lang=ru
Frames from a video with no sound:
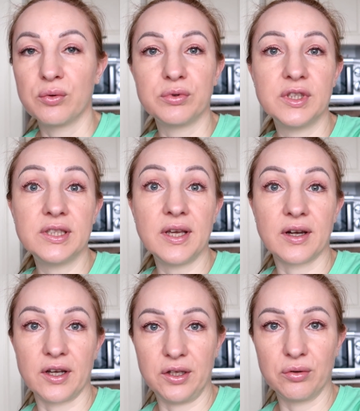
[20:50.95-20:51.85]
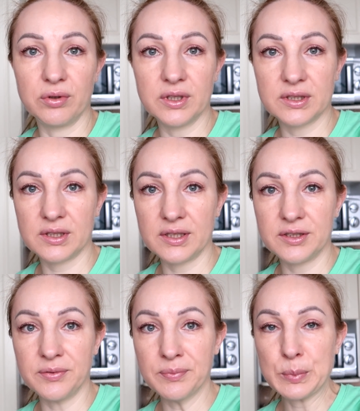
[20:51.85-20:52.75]
У детей каникулы,
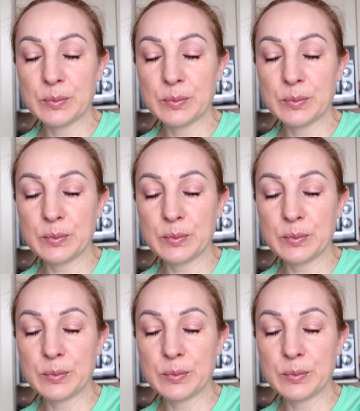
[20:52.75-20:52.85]
кстати.